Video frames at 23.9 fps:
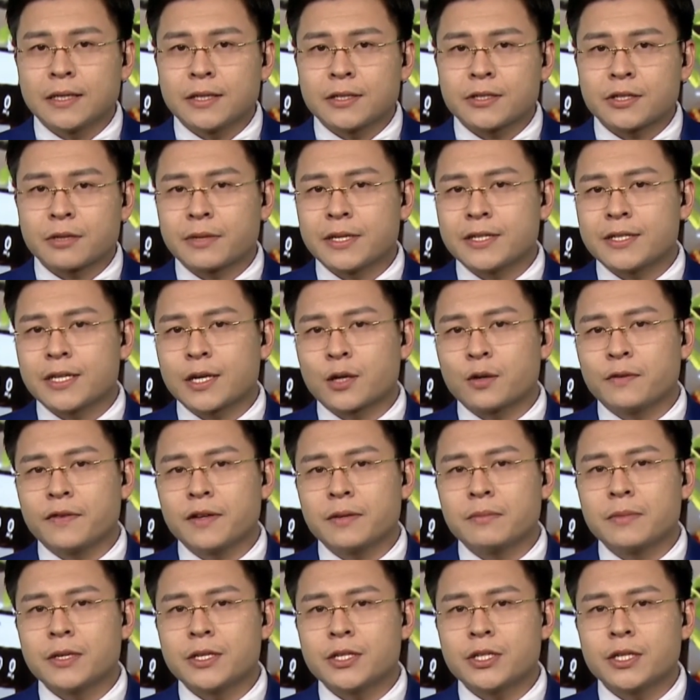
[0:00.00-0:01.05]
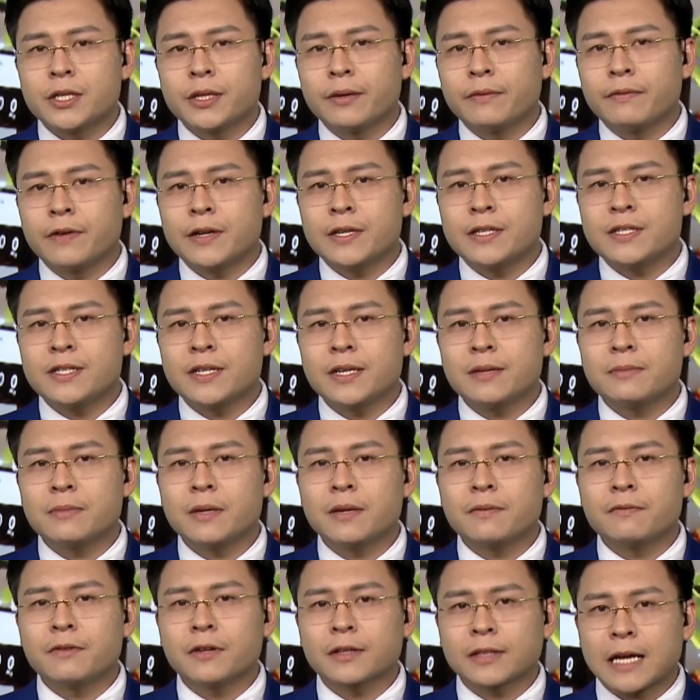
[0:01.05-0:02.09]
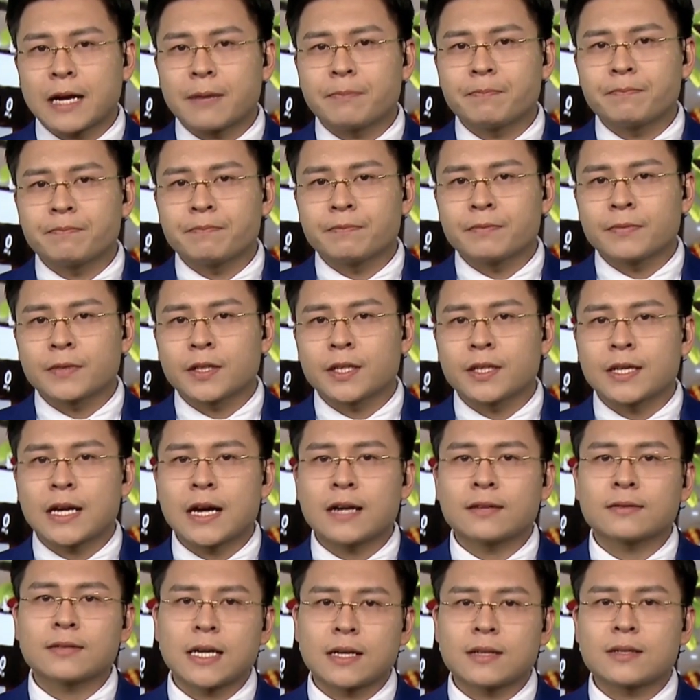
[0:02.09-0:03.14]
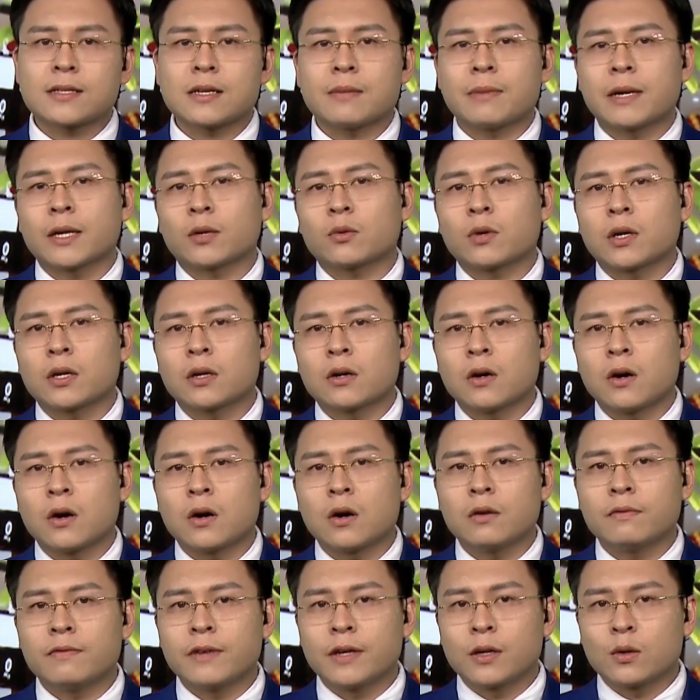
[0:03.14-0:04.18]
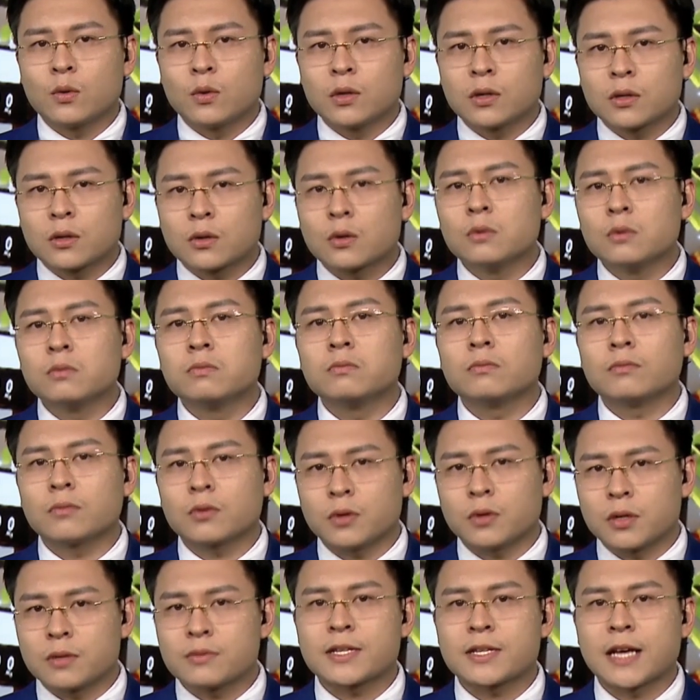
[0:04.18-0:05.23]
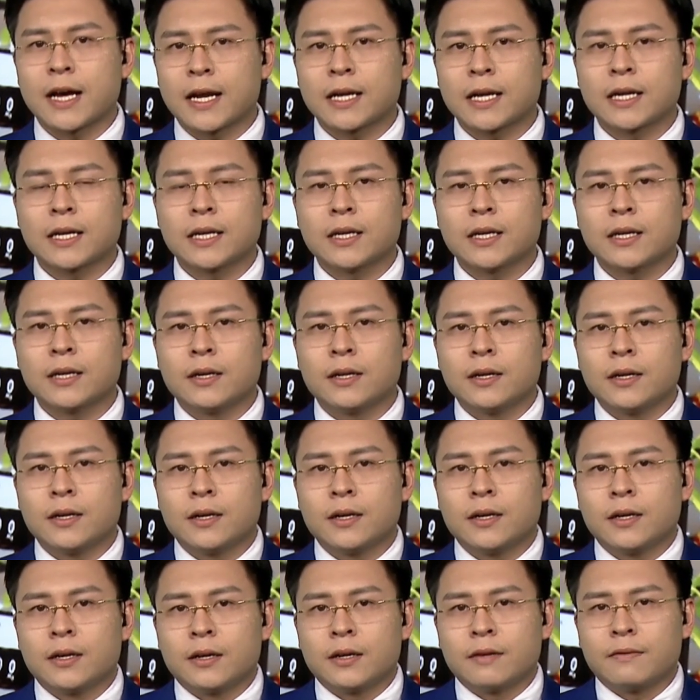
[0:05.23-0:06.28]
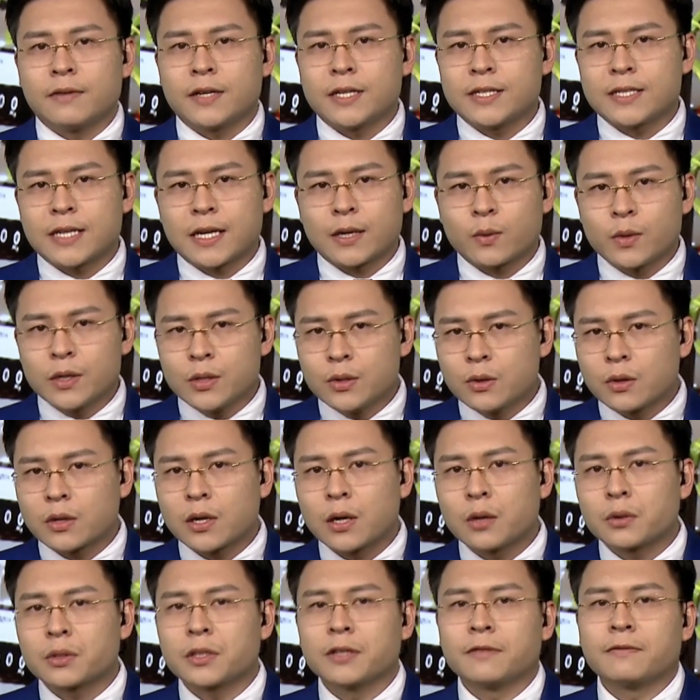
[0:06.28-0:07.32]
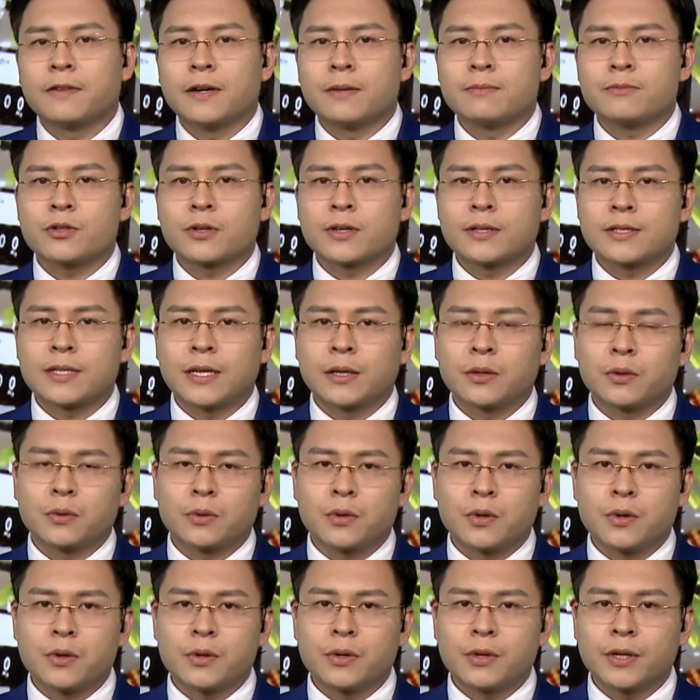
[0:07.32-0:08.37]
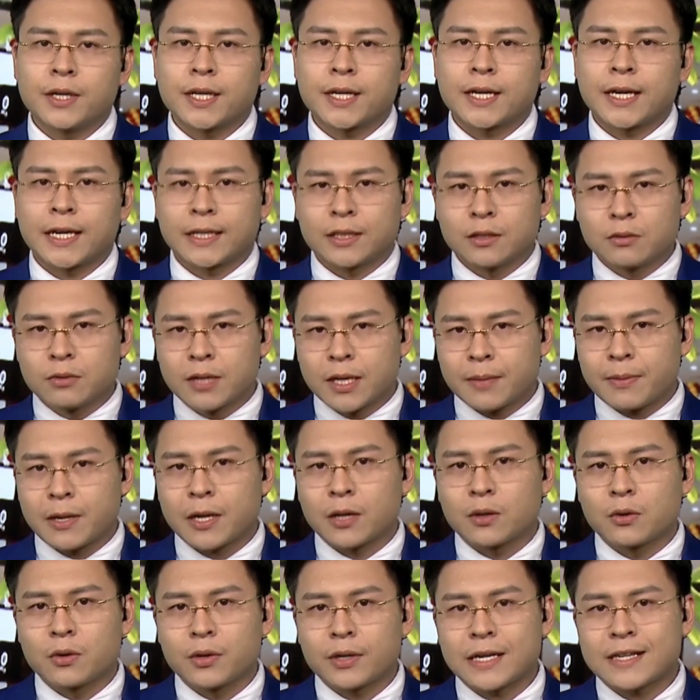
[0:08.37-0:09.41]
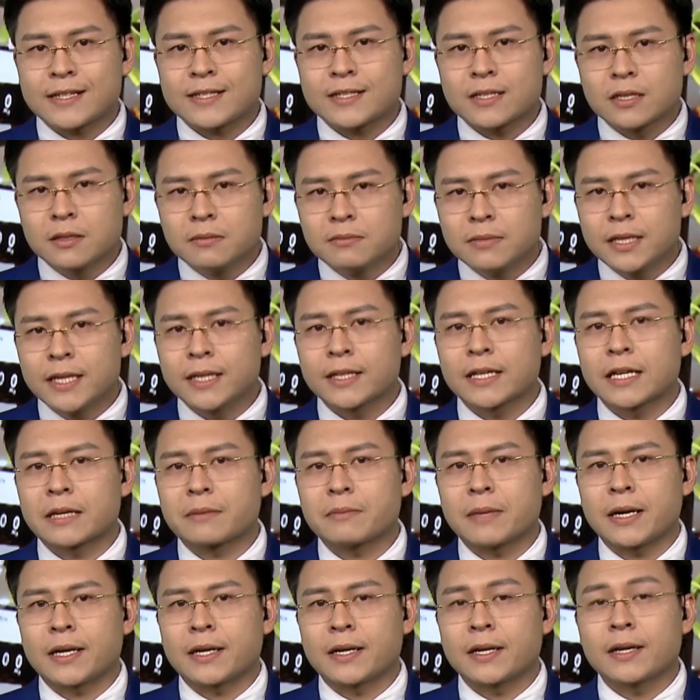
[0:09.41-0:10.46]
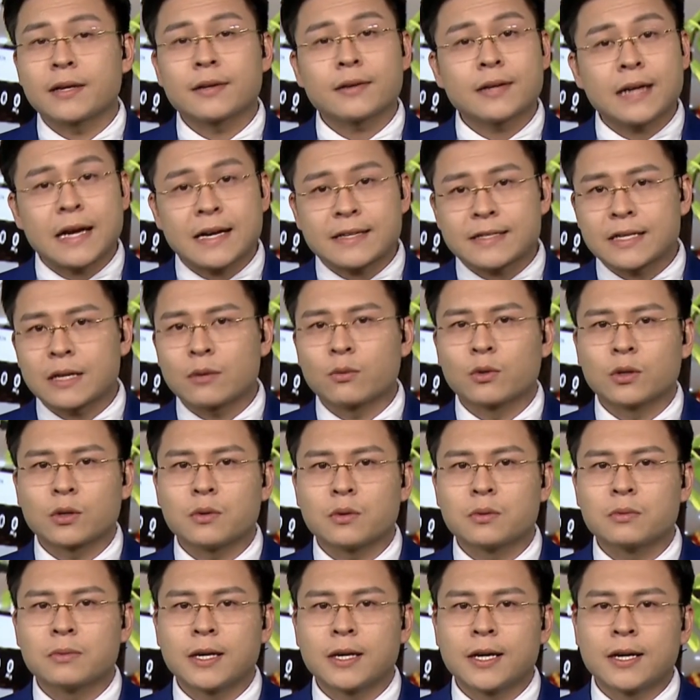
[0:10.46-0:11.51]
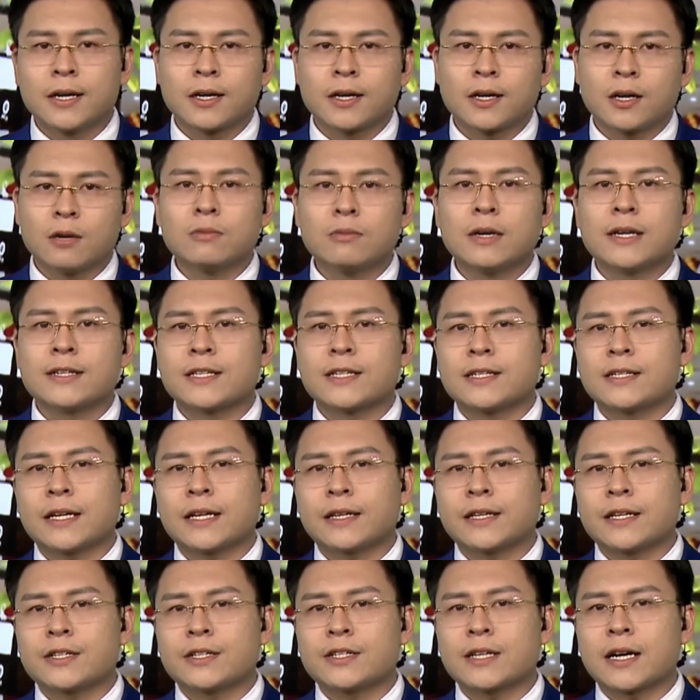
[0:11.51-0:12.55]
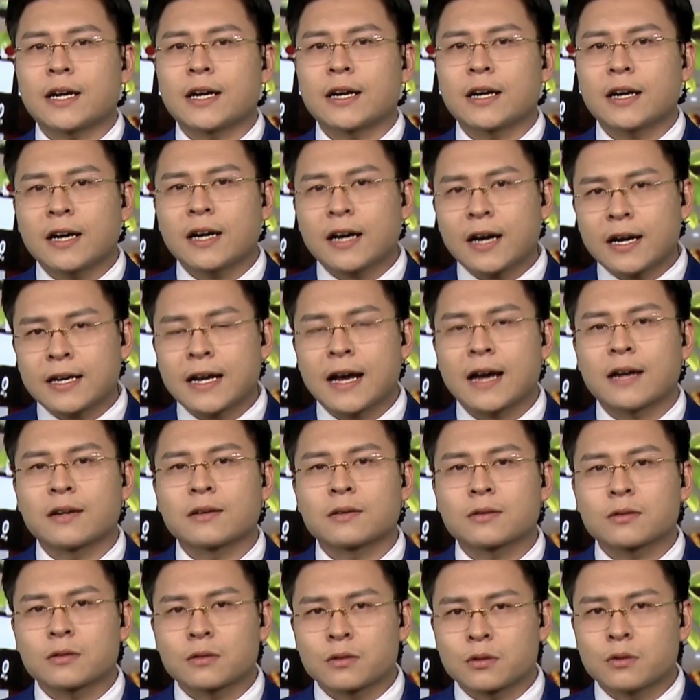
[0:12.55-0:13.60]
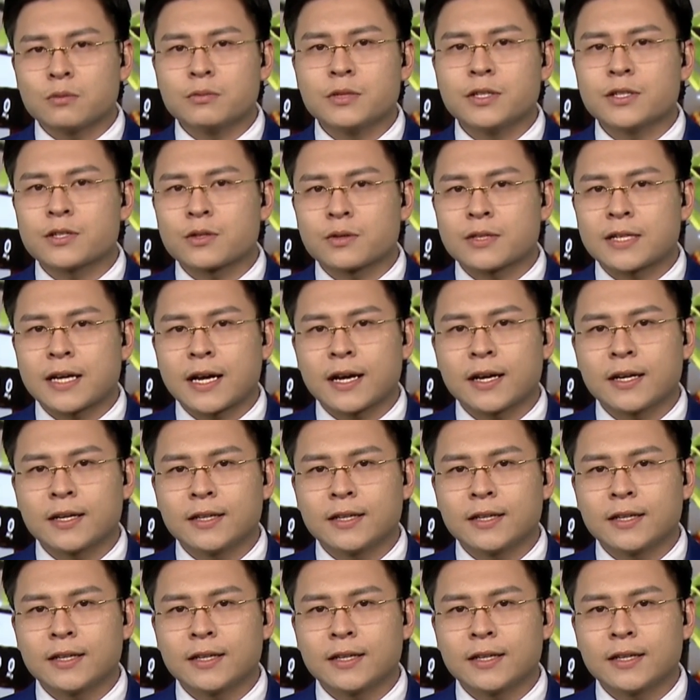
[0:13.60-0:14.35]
Trong khi dịch Covid-19 vẫn diễn biến phức tạp thì đang đặt ra bài toán khó về nguồn cung của nông sản. Và để giải quyết nhu cầu thực phẩm cho người dân thủ đô, ngành nông nghiệp Hà Nội đã sớm lên kịch bản đa dạng nguồn cung không để xảy ra tình trạng khan hàng cũng như sốt giá.